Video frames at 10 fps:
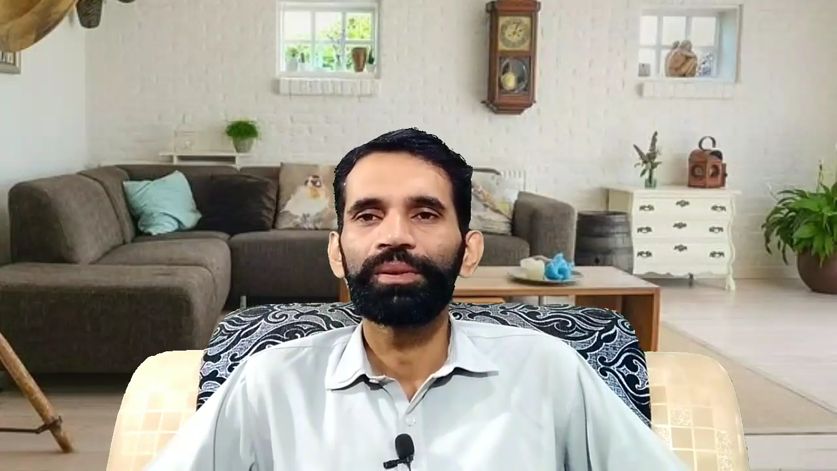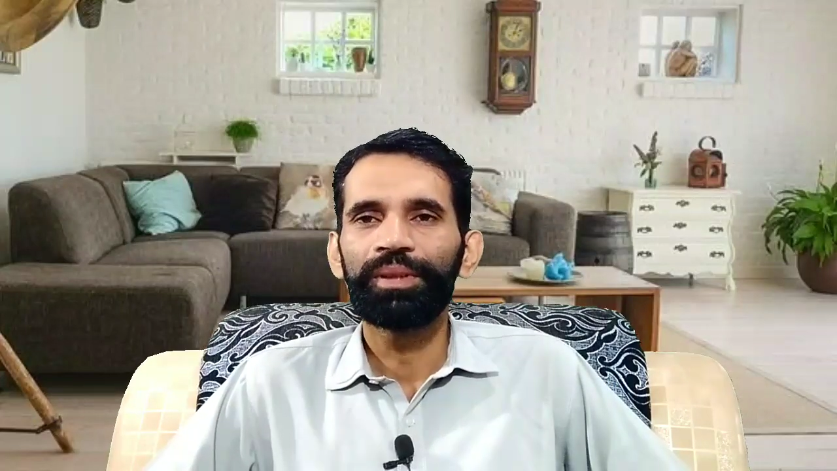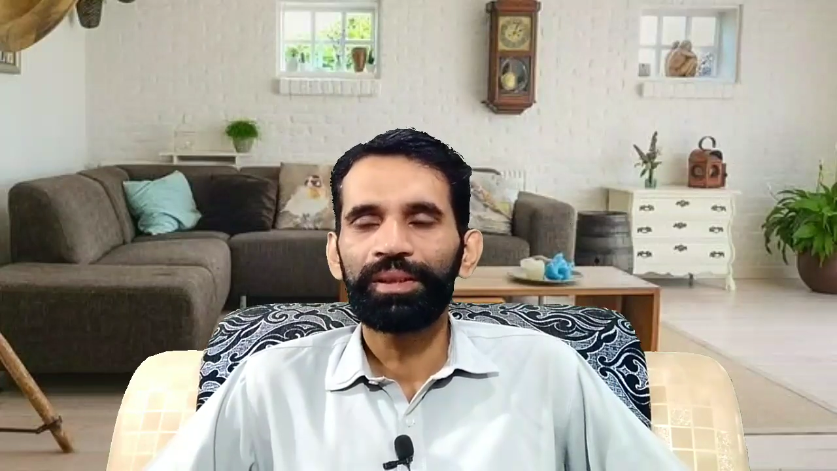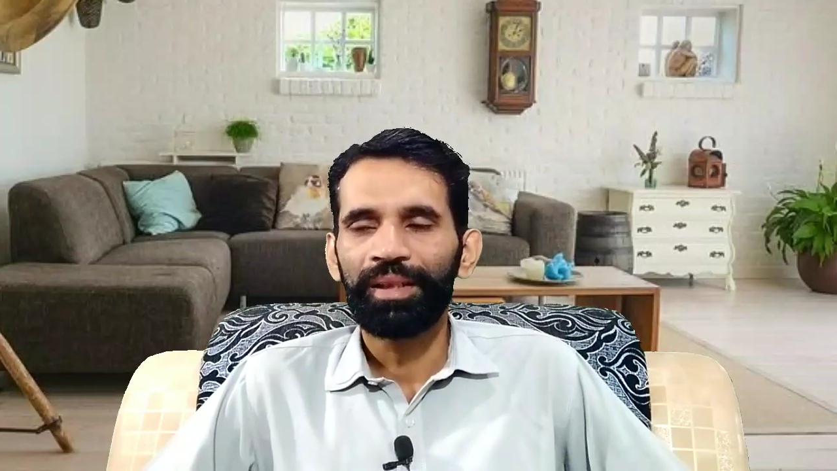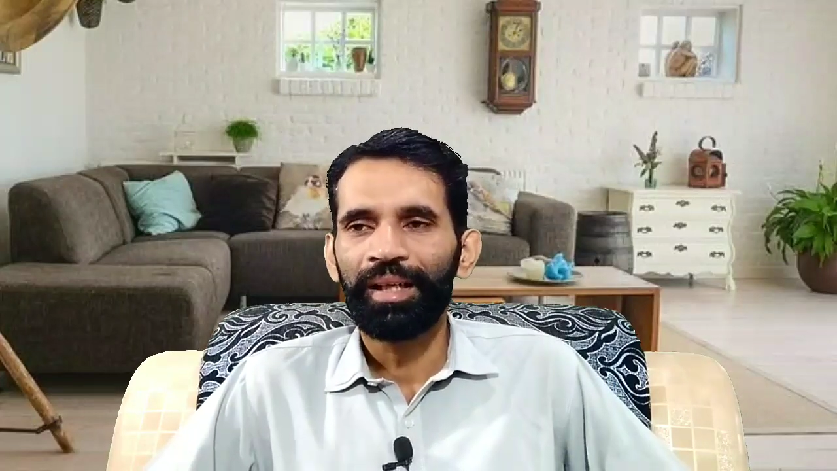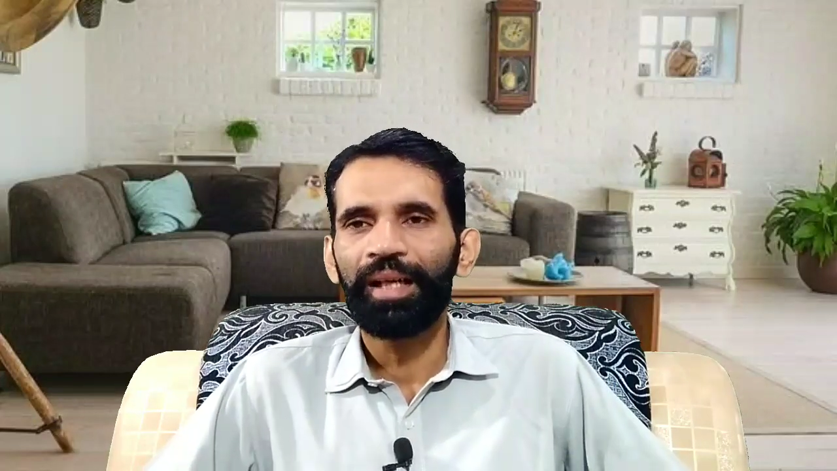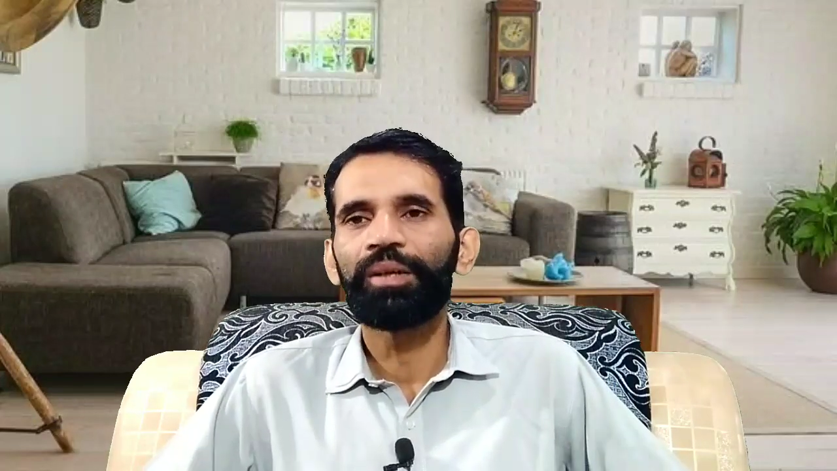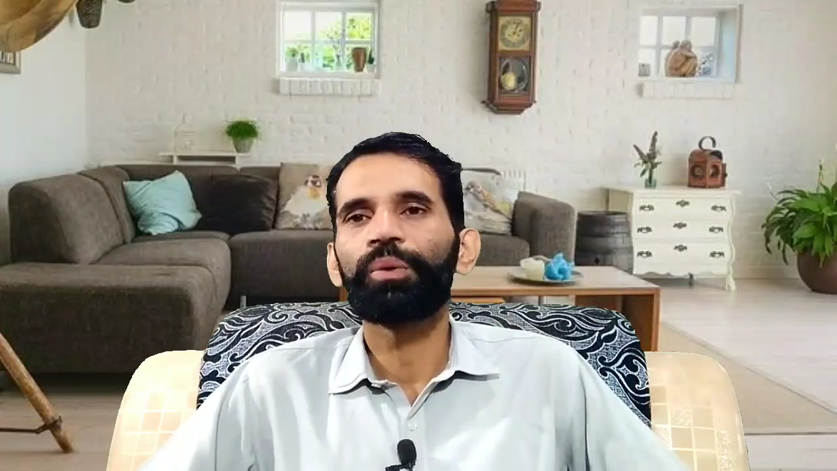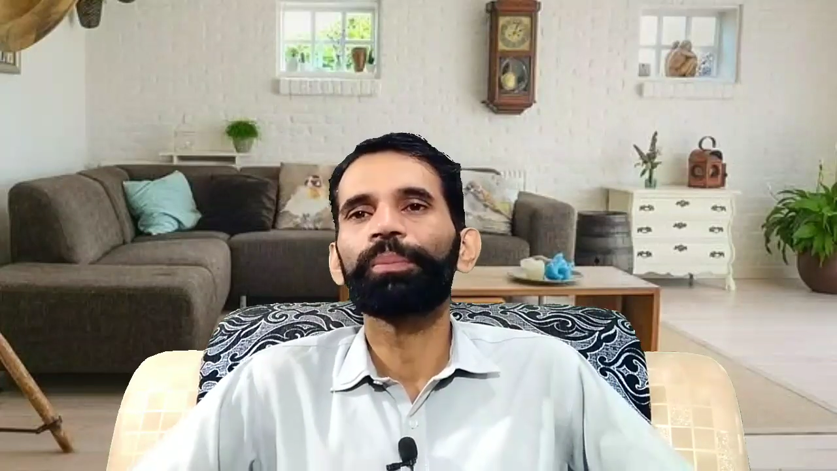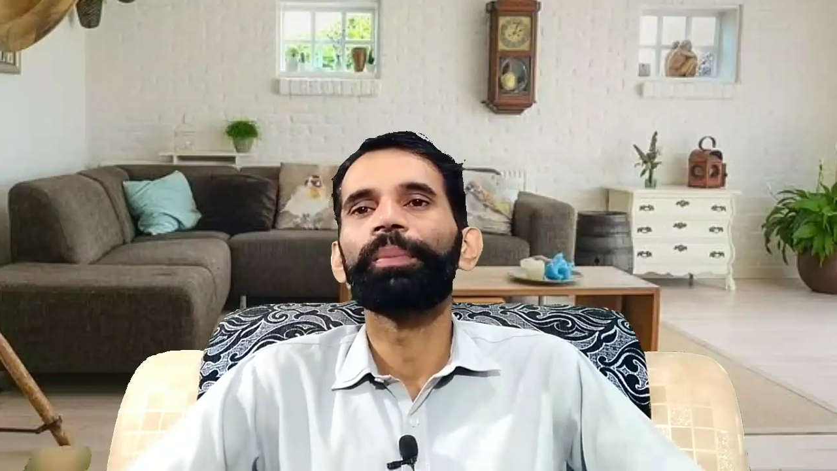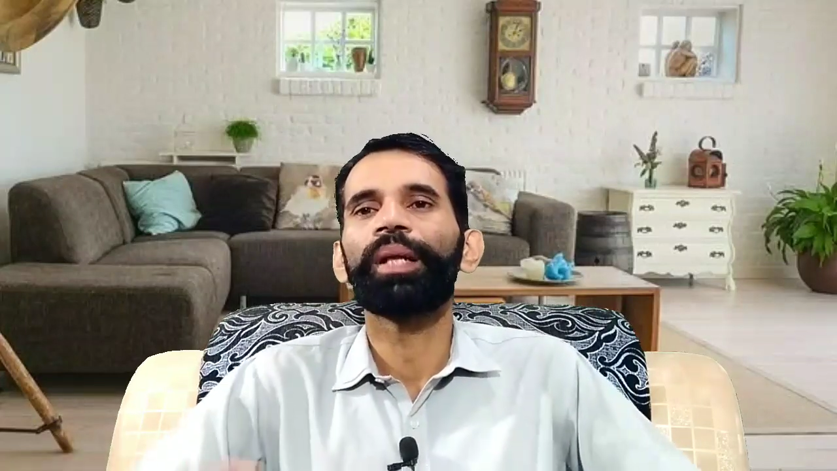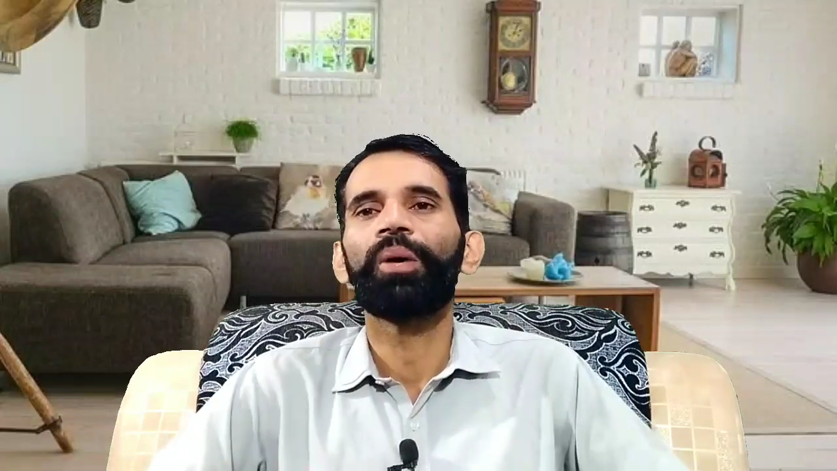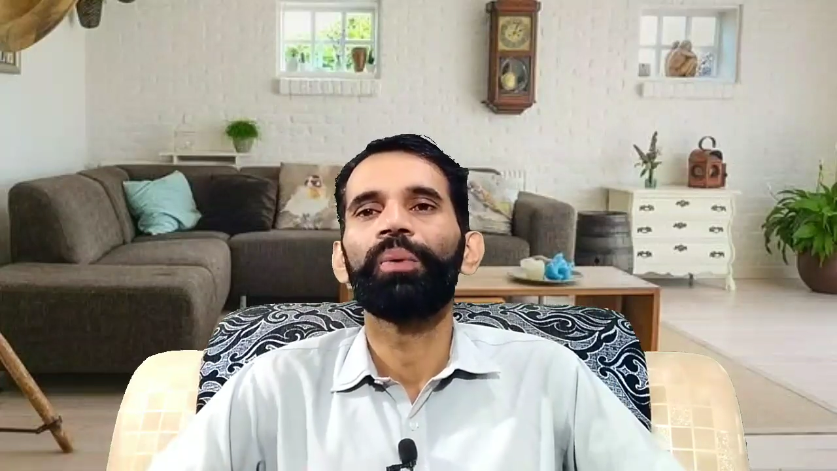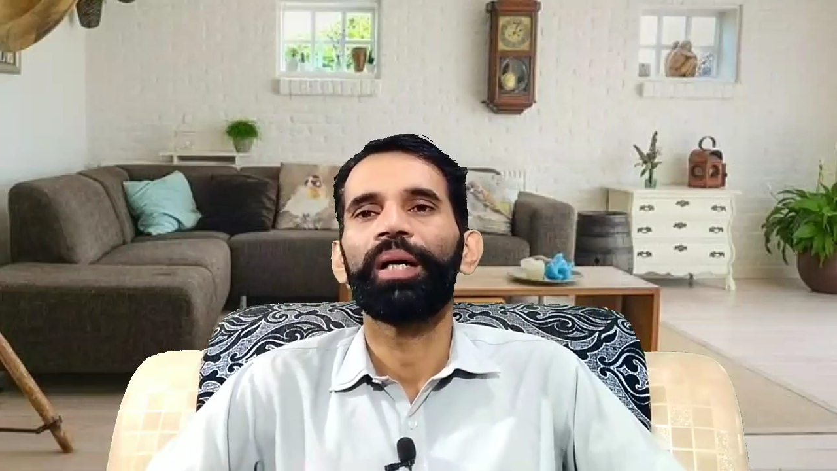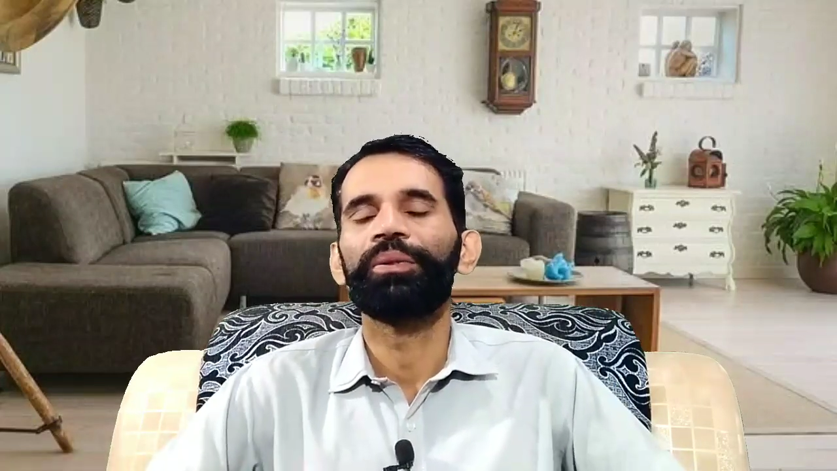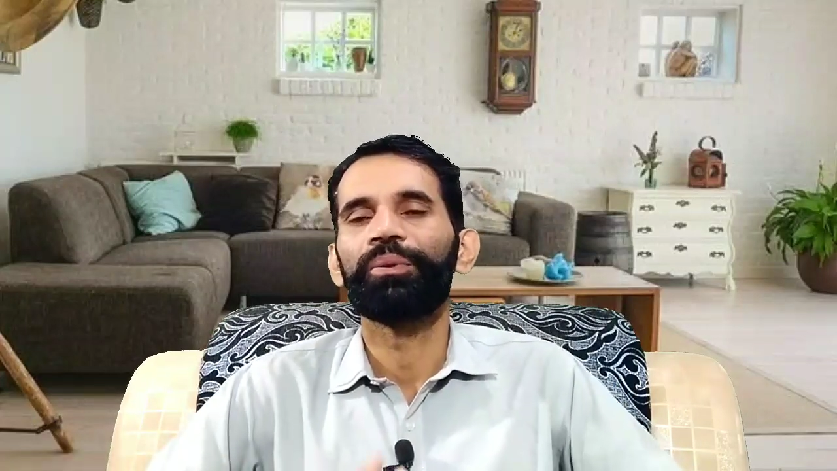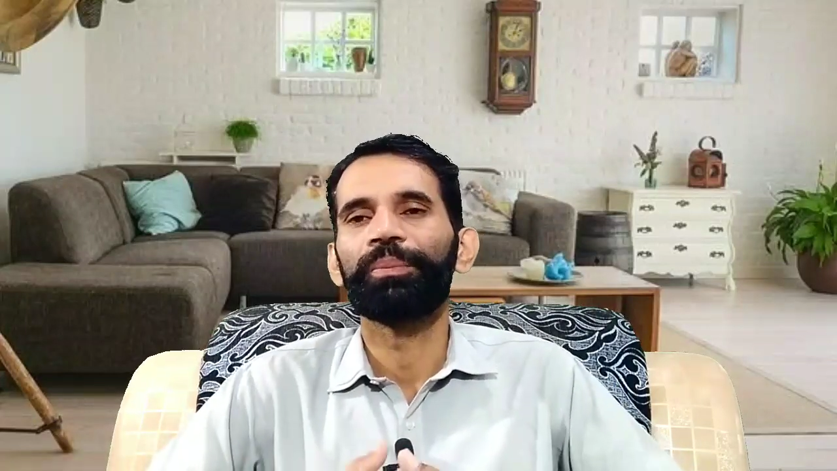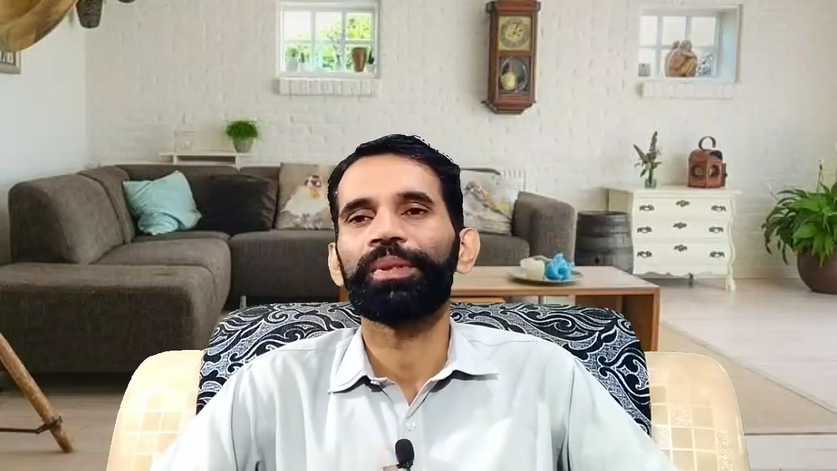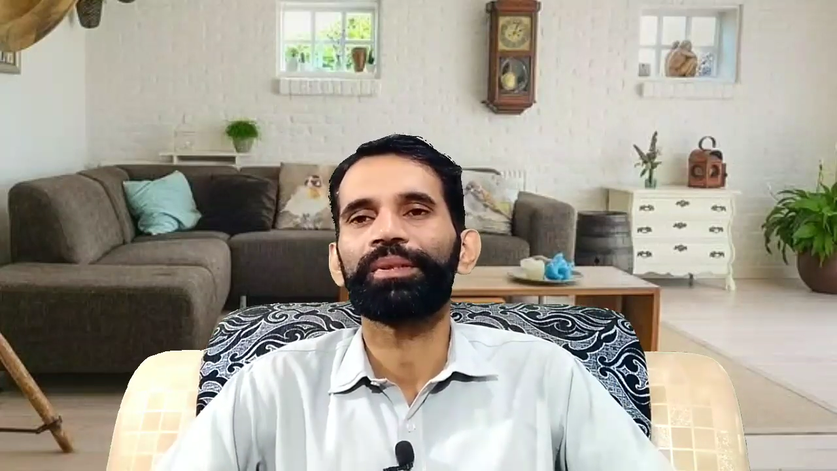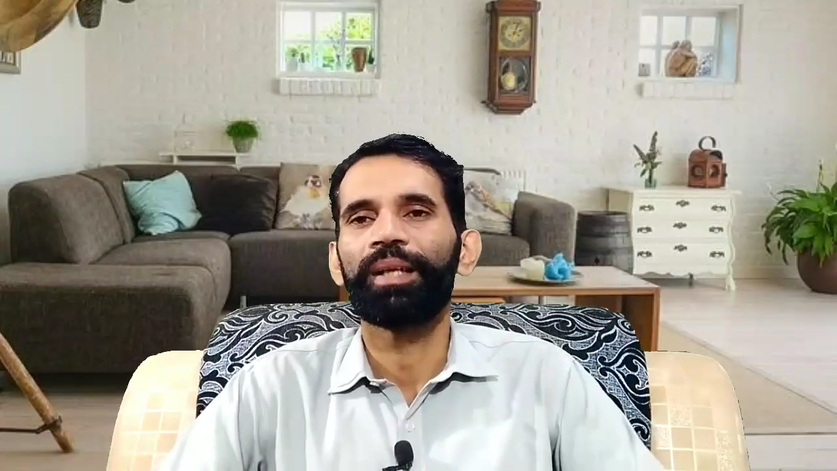ये सारा ना ग्रुप बना हुआ है
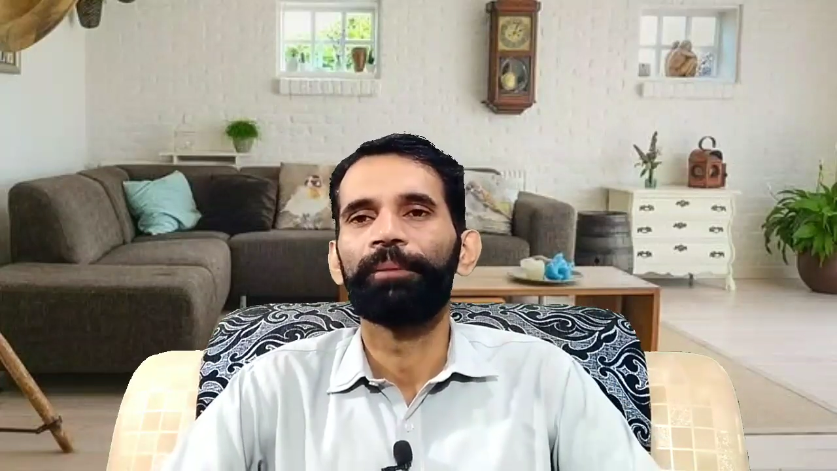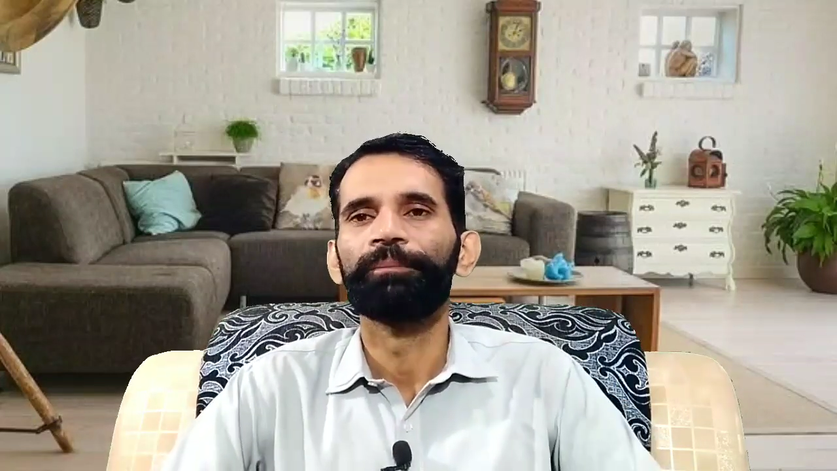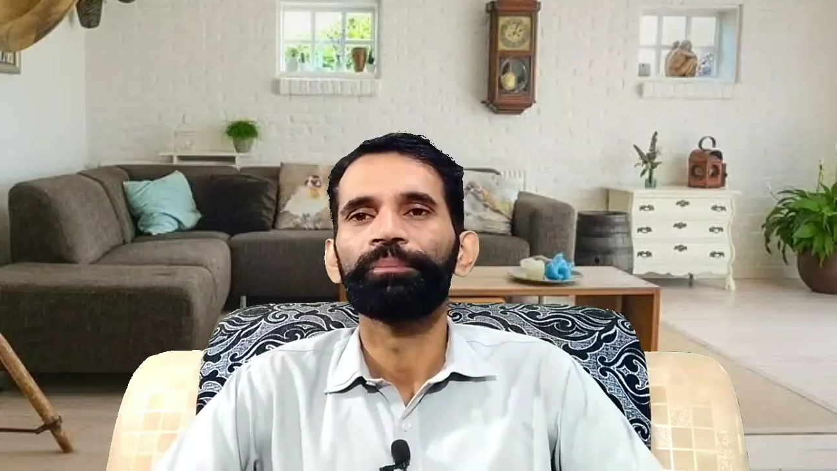यूट्यूबर्स का